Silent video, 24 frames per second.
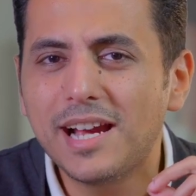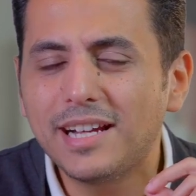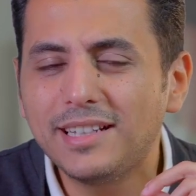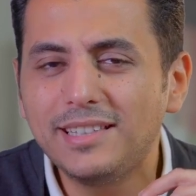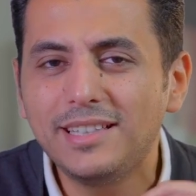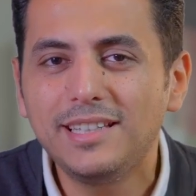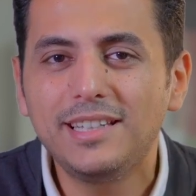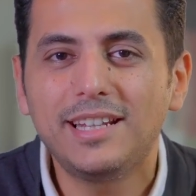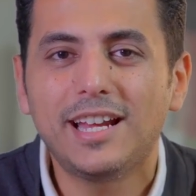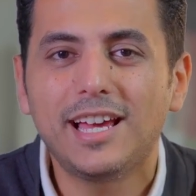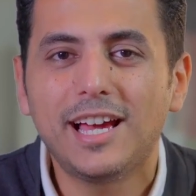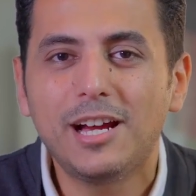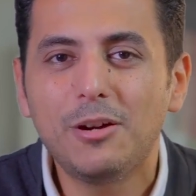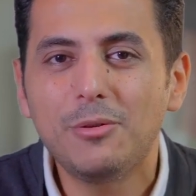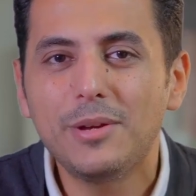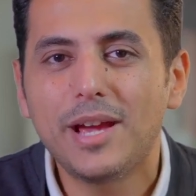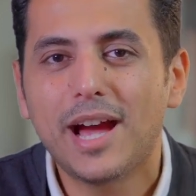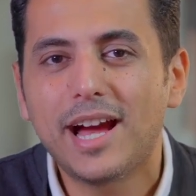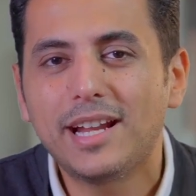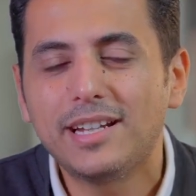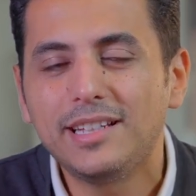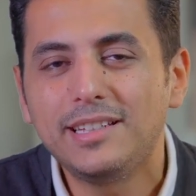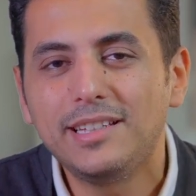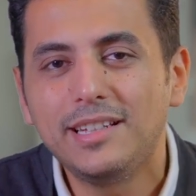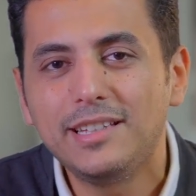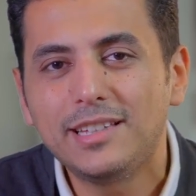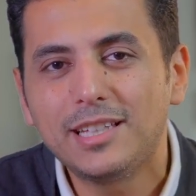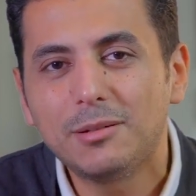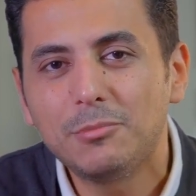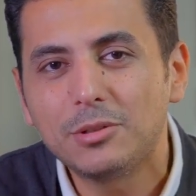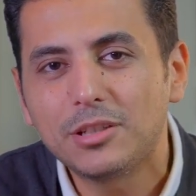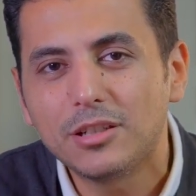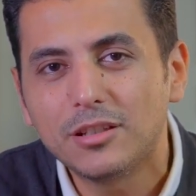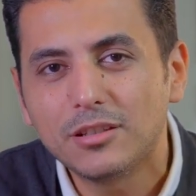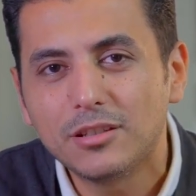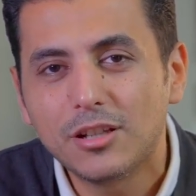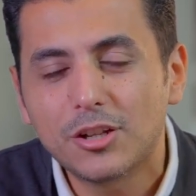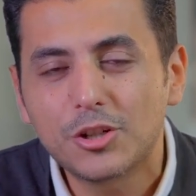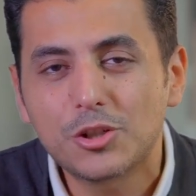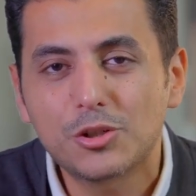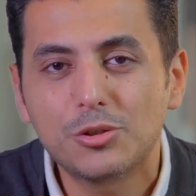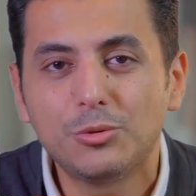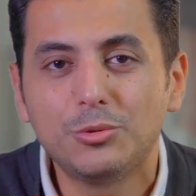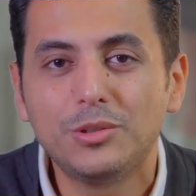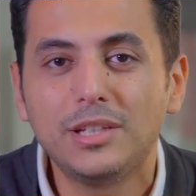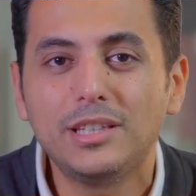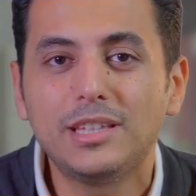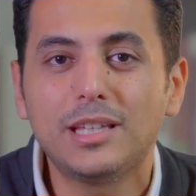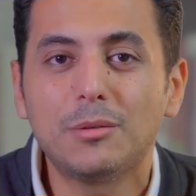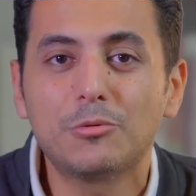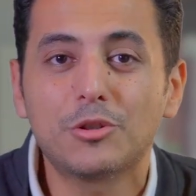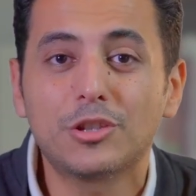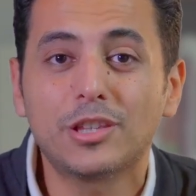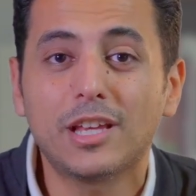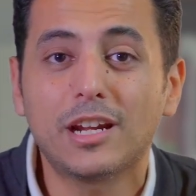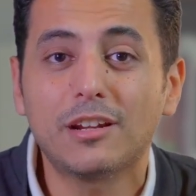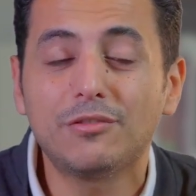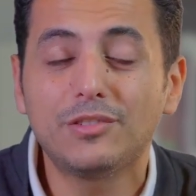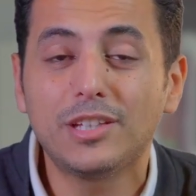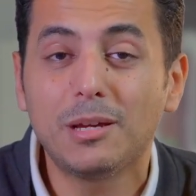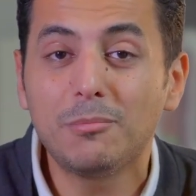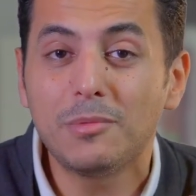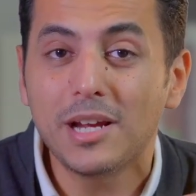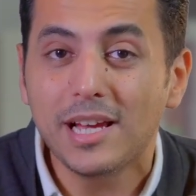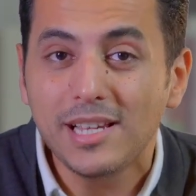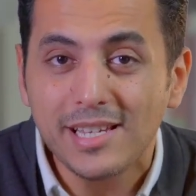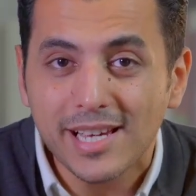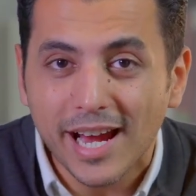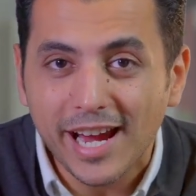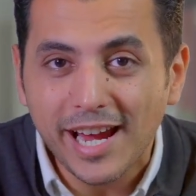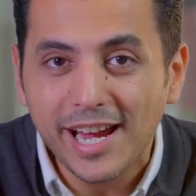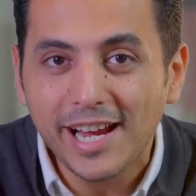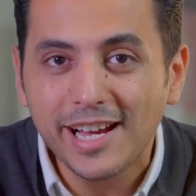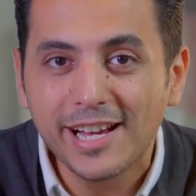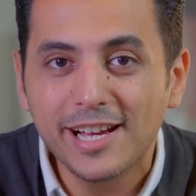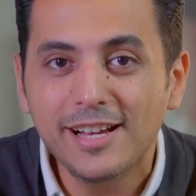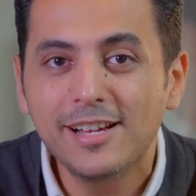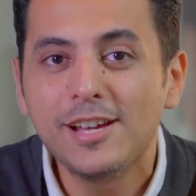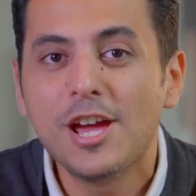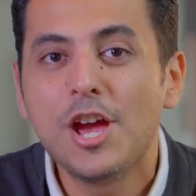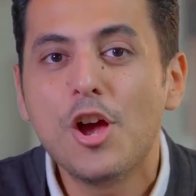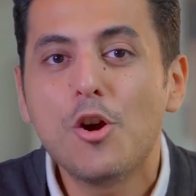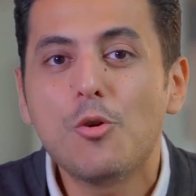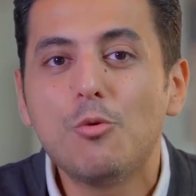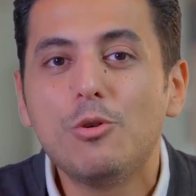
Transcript: كتيره قوي عن ان انت ما تقدرش وان انت مش هتعرف تعمل اي حاجه